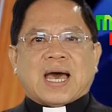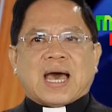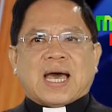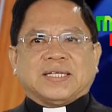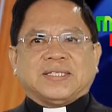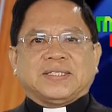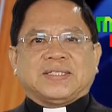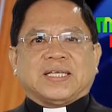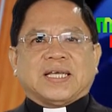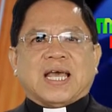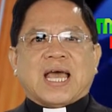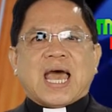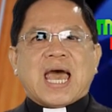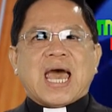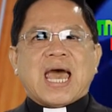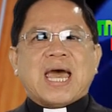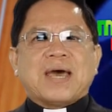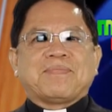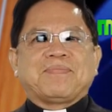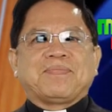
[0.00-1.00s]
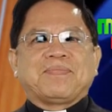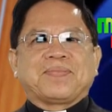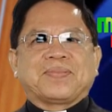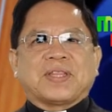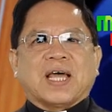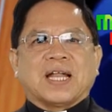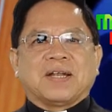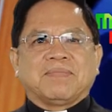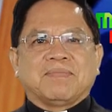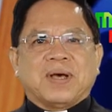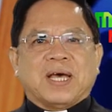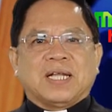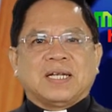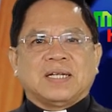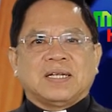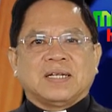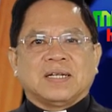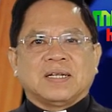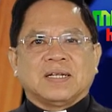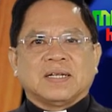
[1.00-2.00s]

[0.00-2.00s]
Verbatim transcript: anh chị em thân mến